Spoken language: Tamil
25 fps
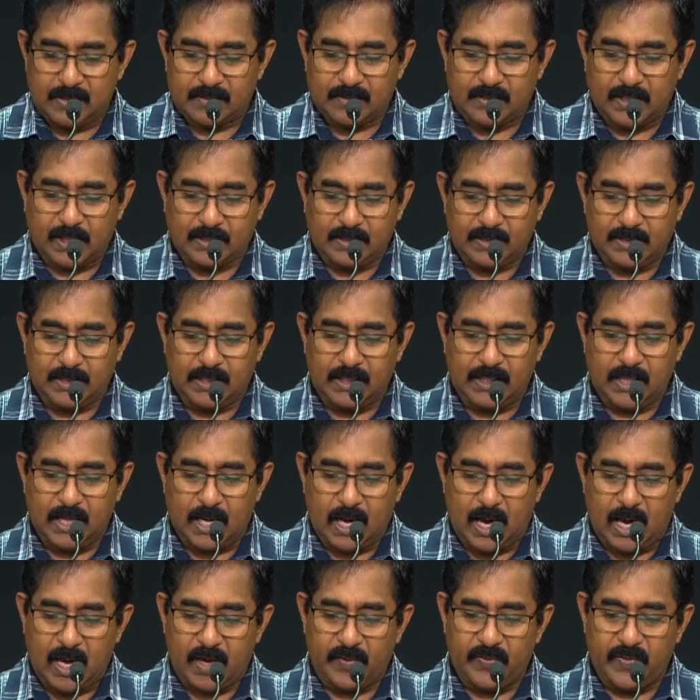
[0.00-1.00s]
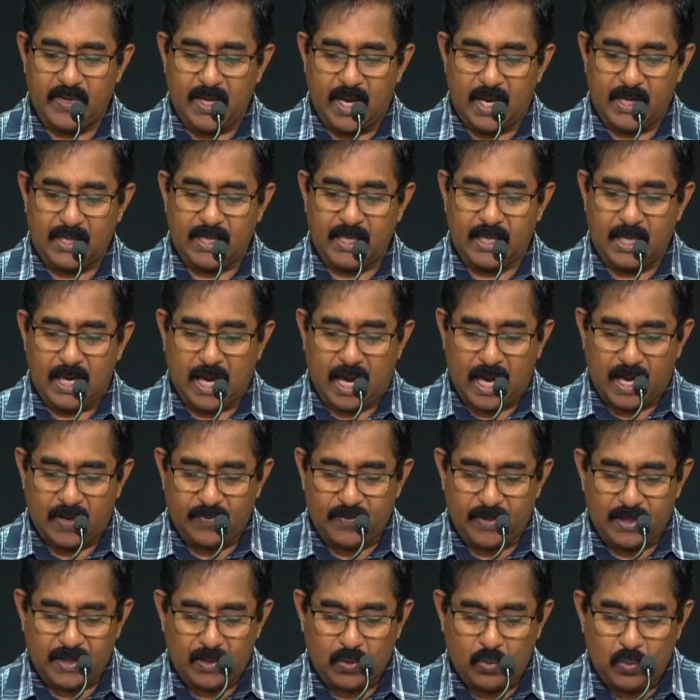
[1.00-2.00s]
சத்திய ஆவியாகிய
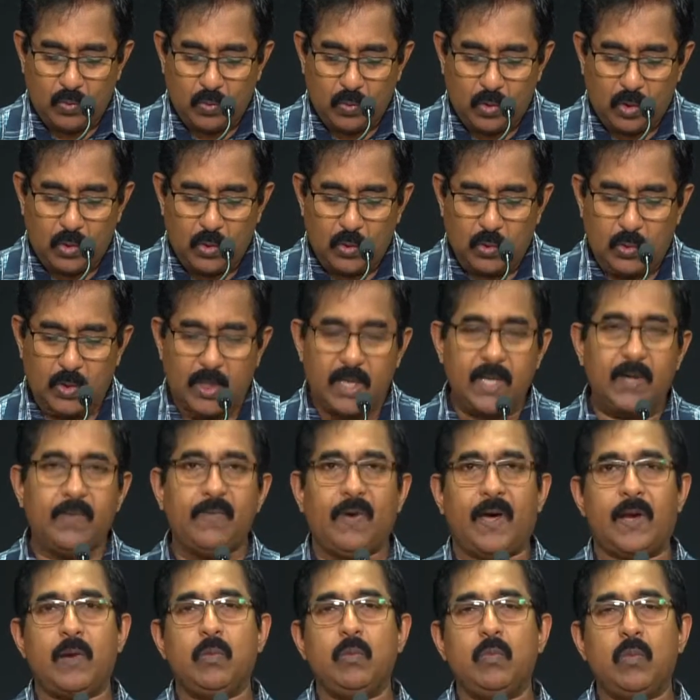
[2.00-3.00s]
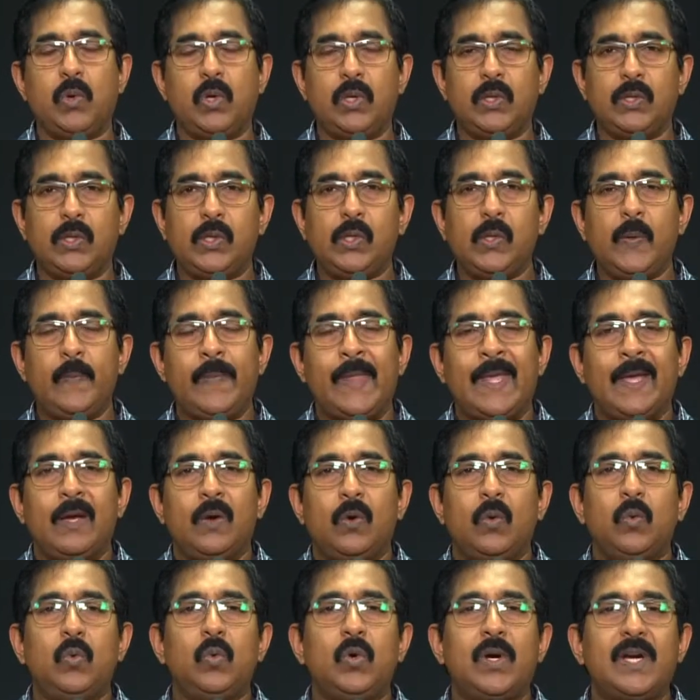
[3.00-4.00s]
அவர் உங்களுக்குள்ளே வரும்பொழுது
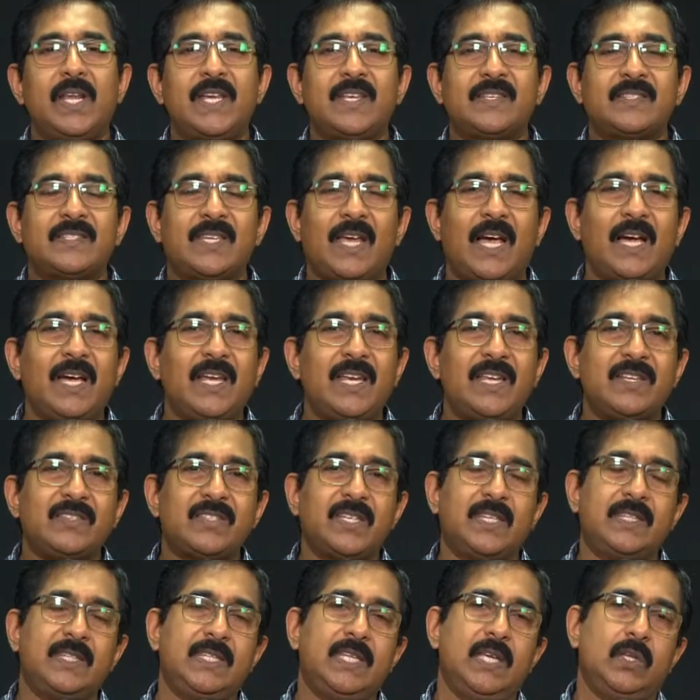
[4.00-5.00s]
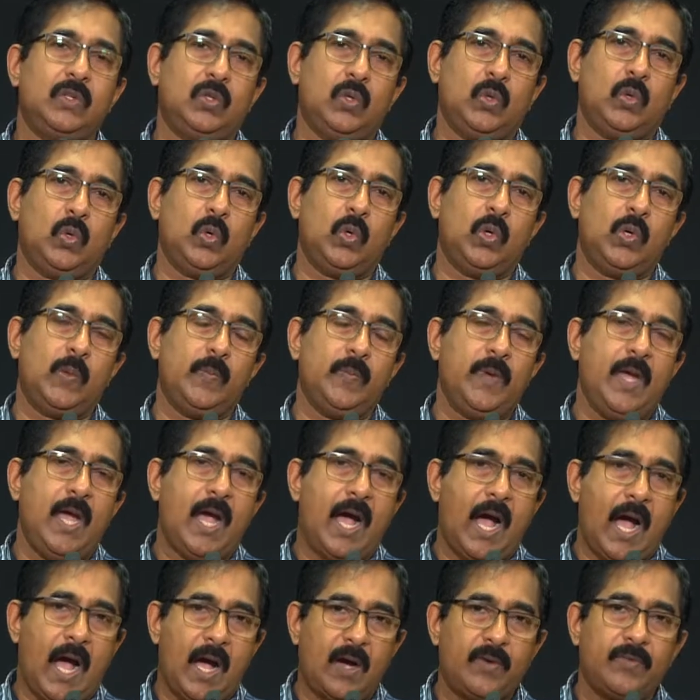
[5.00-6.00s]
உங்களை சகல சத்தியத்துக்குள்ளும்
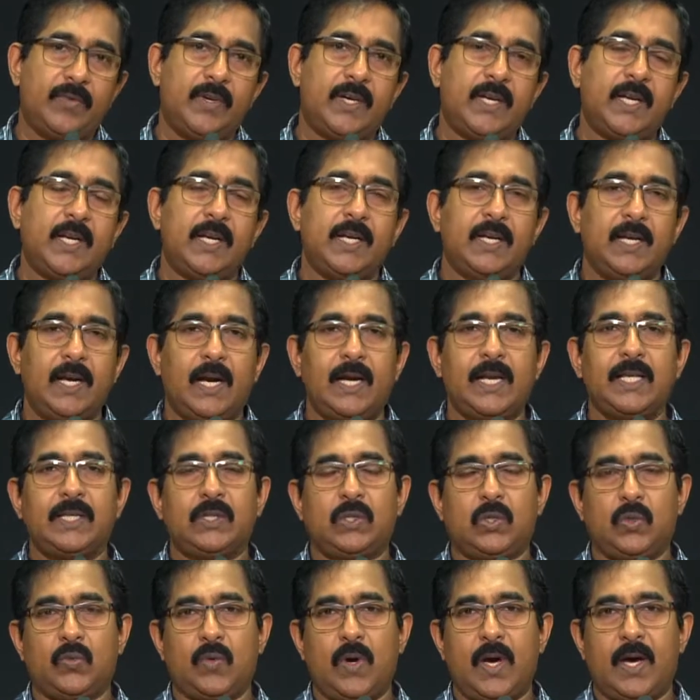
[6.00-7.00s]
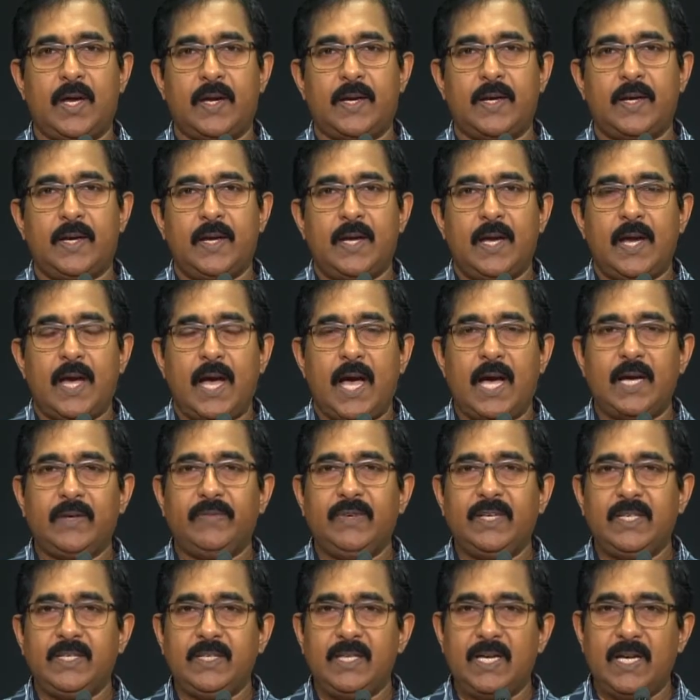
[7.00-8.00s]
அவர் நடத்துவார்
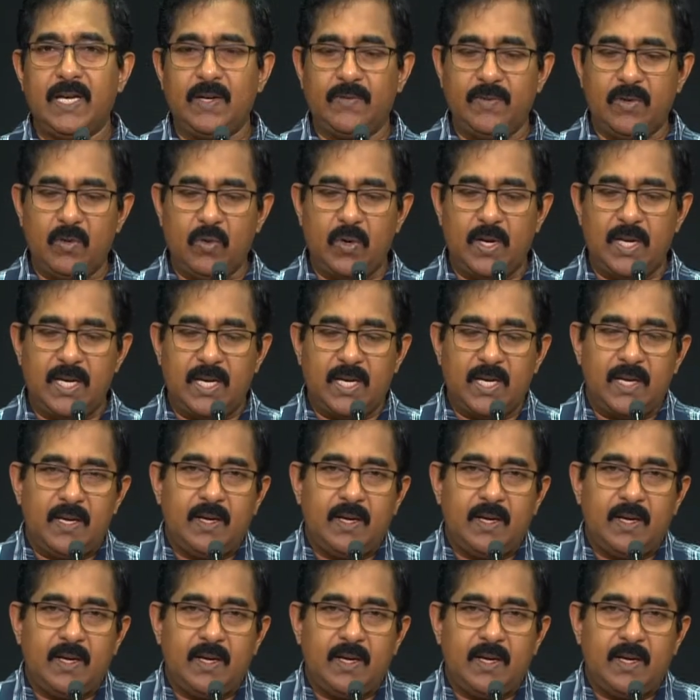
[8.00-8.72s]
ஆகவே தேவனுடைய